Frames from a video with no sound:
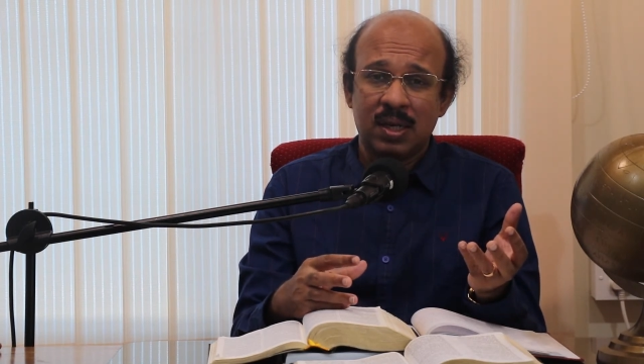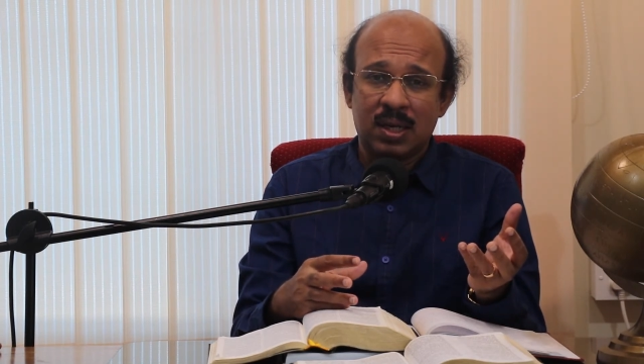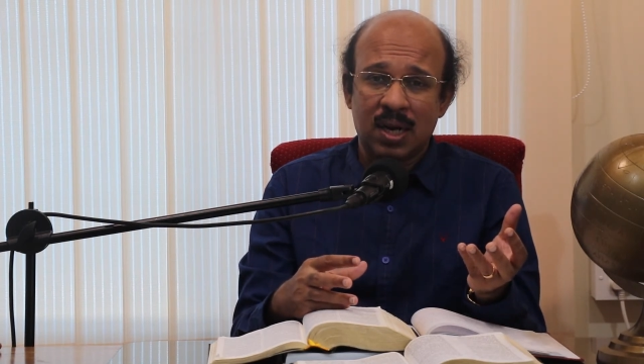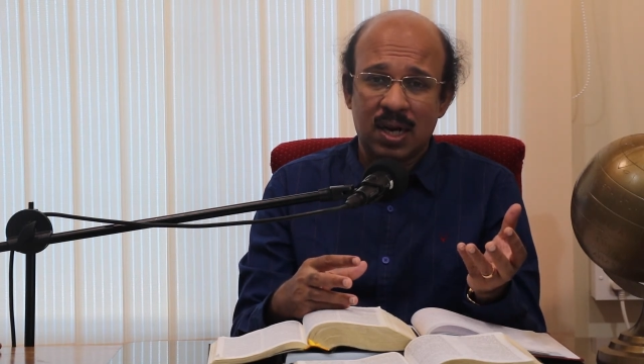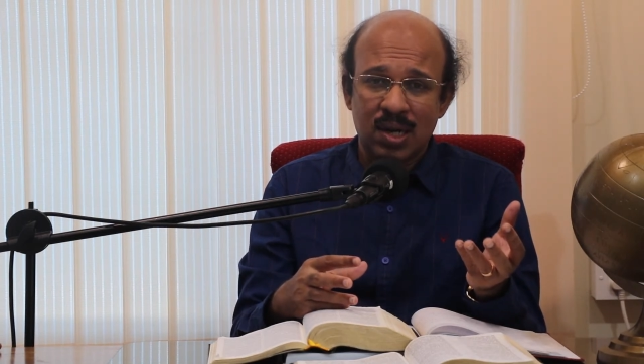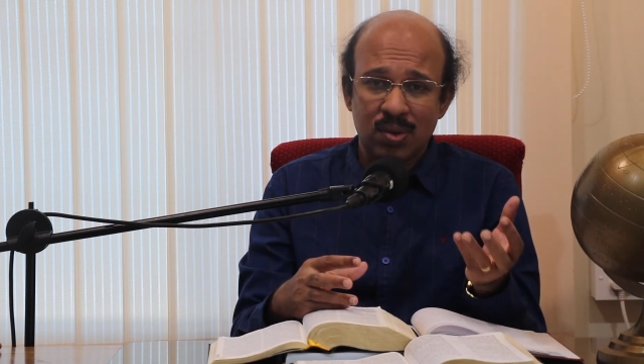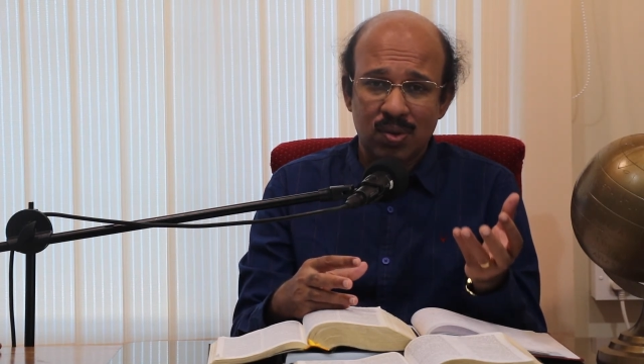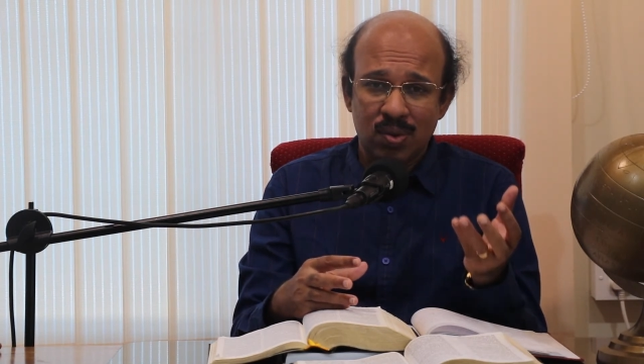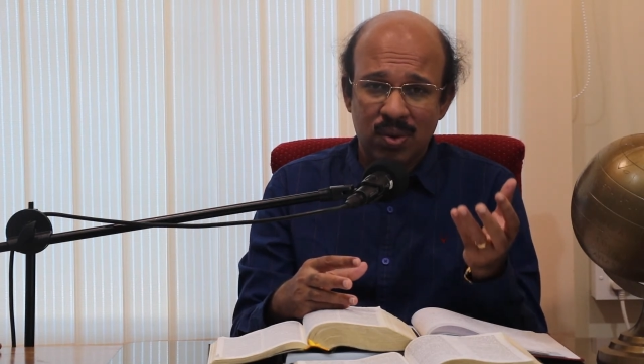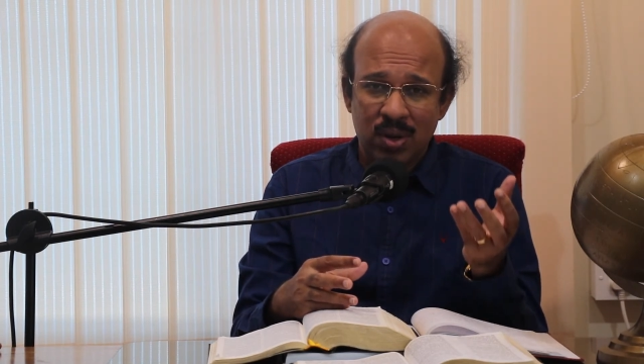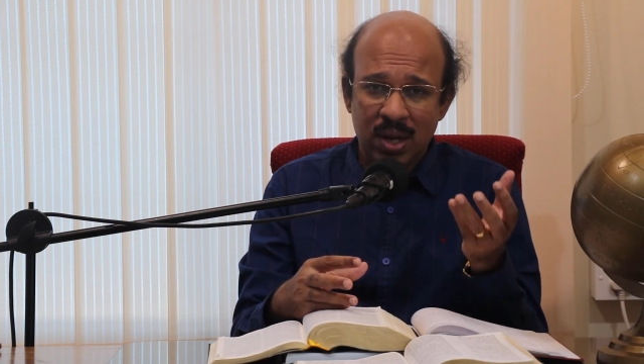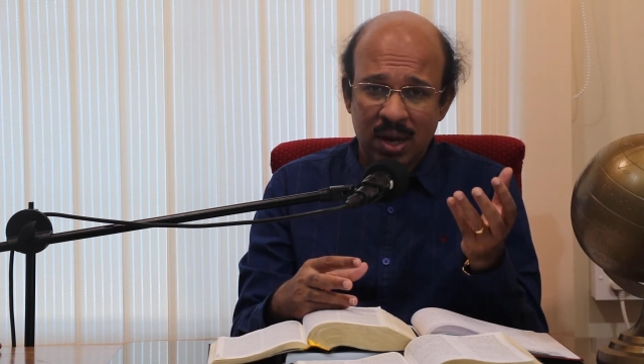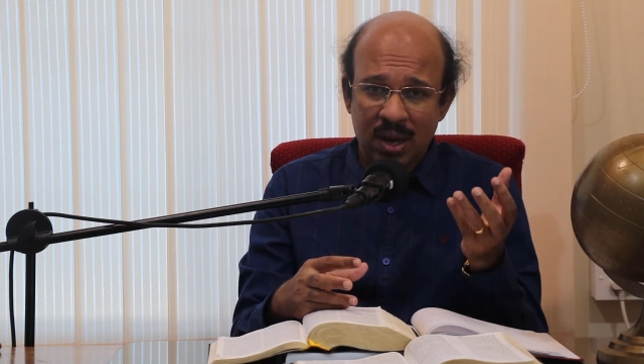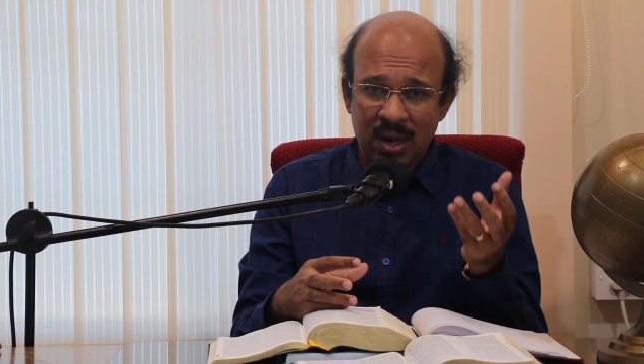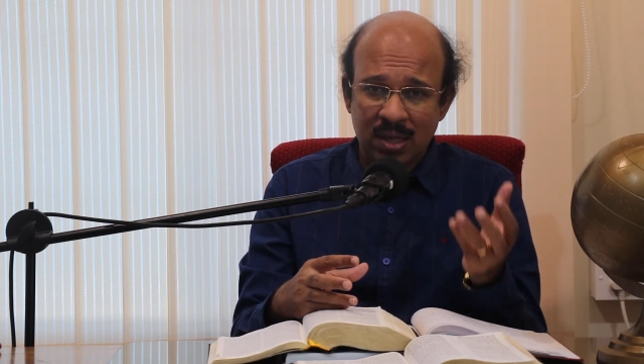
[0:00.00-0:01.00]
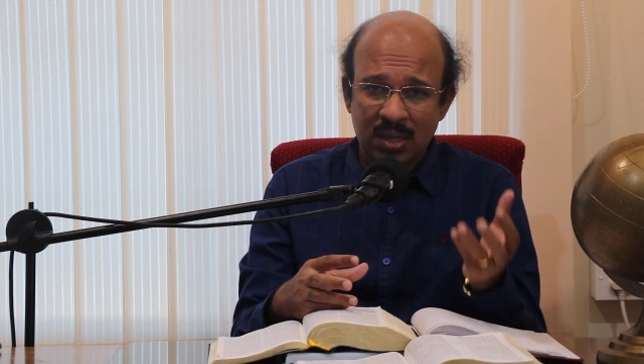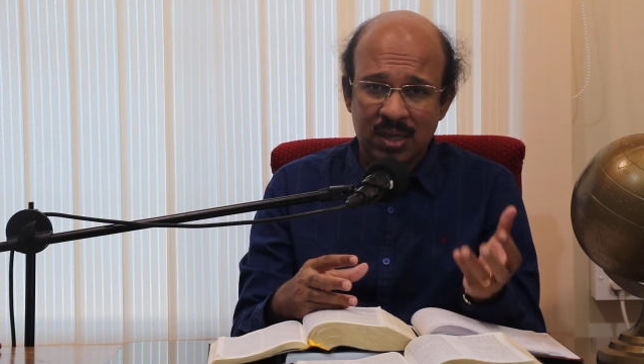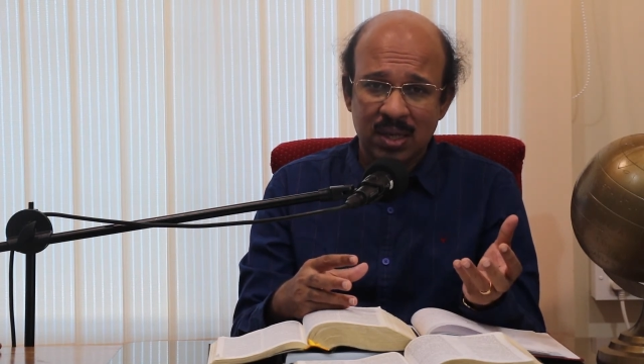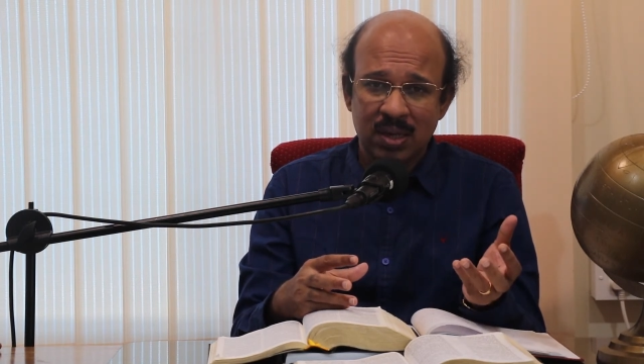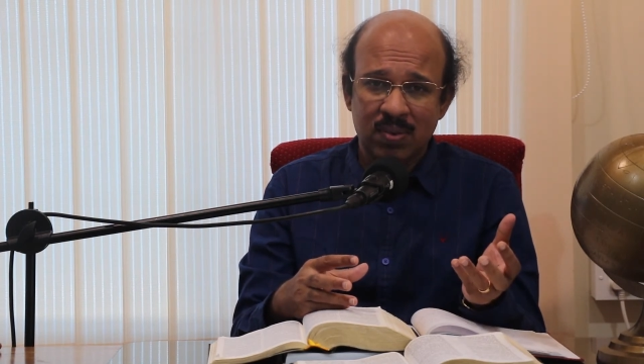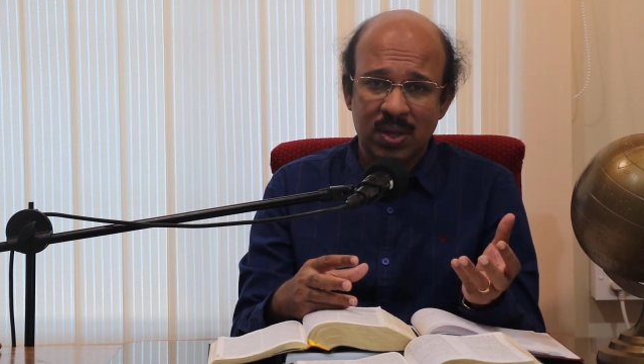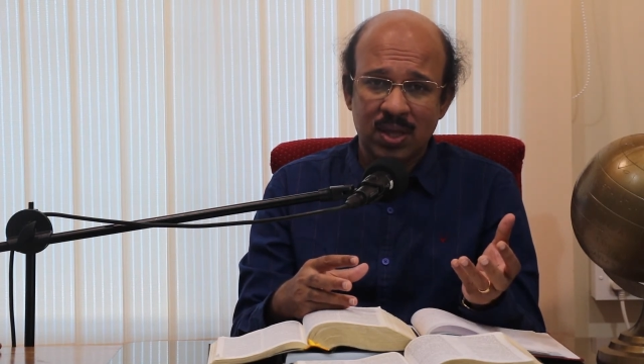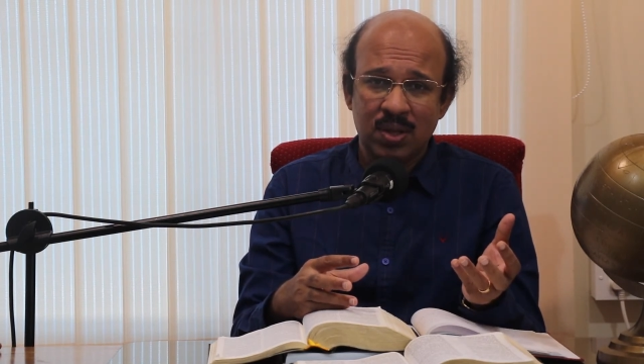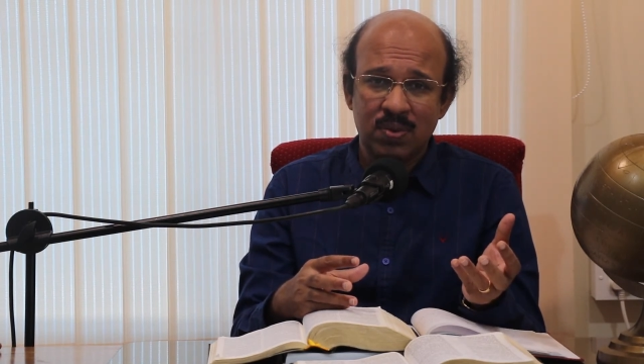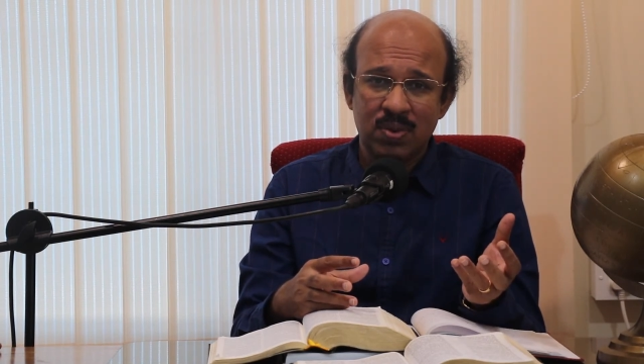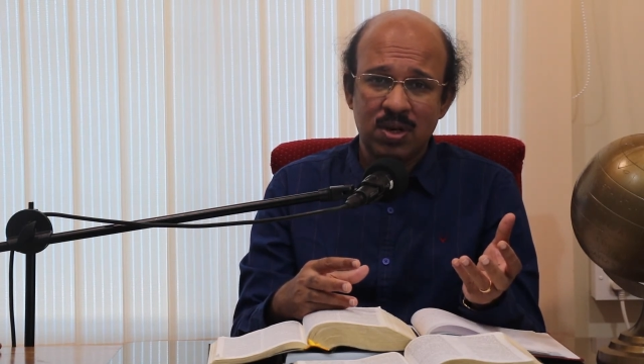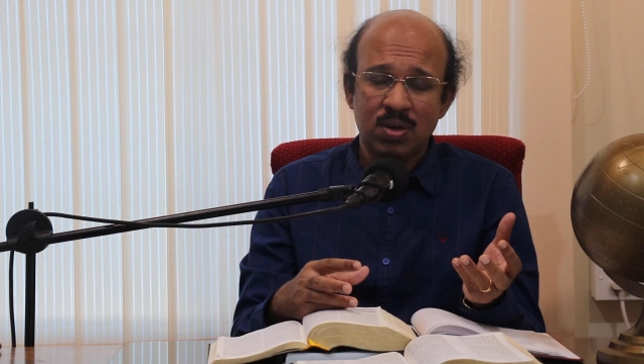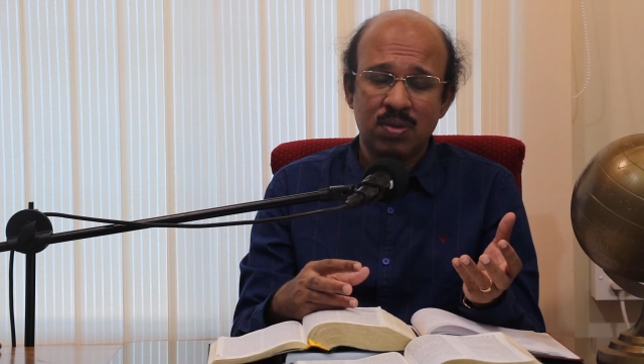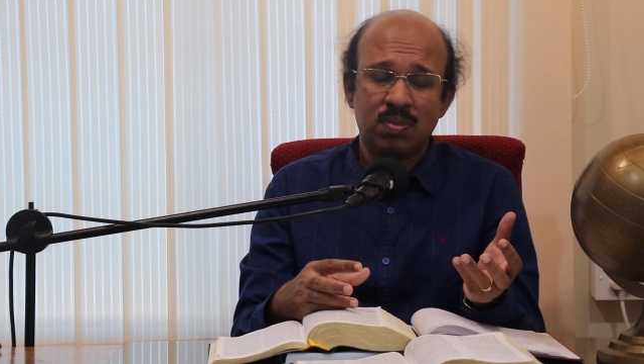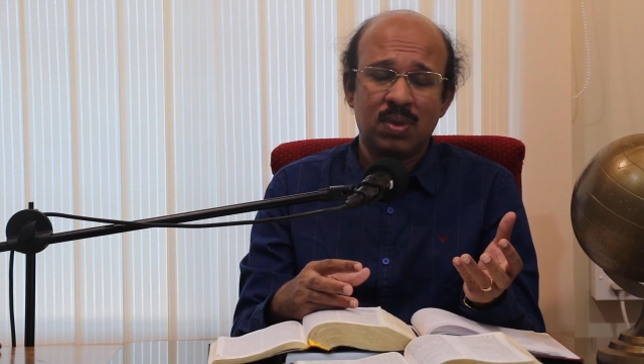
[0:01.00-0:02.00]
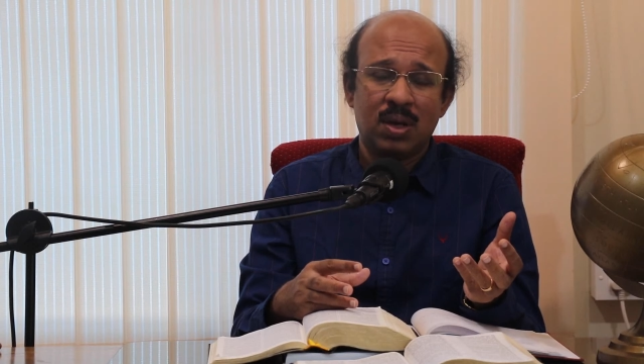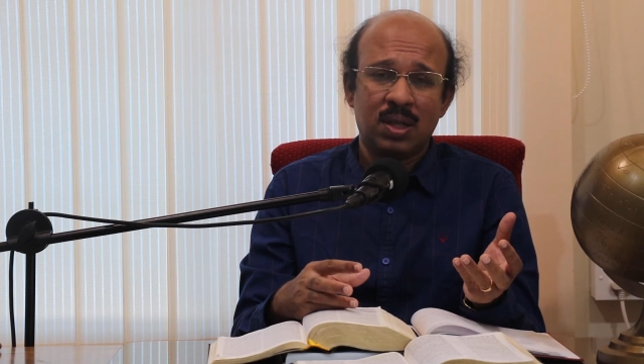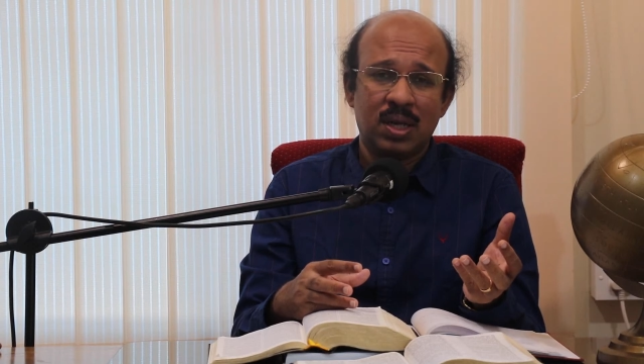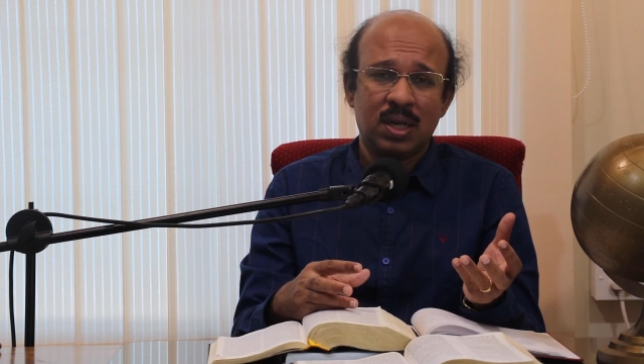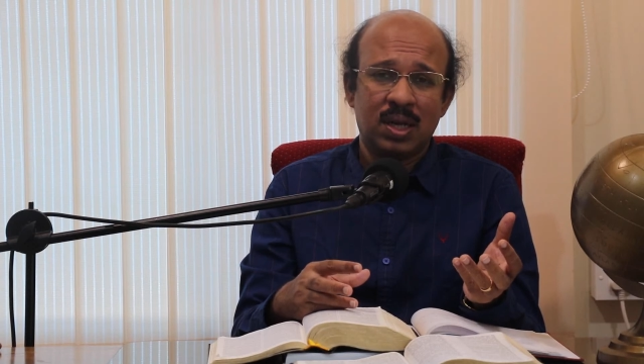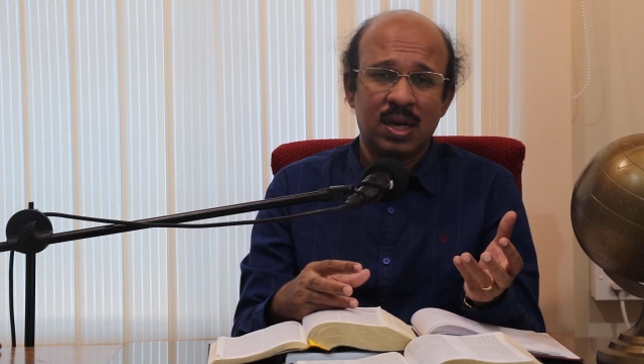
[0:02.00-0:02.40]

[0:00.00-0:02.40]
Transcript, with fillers: கடவுளுடைய ஆற்றல் வந்துவிடும் அந்த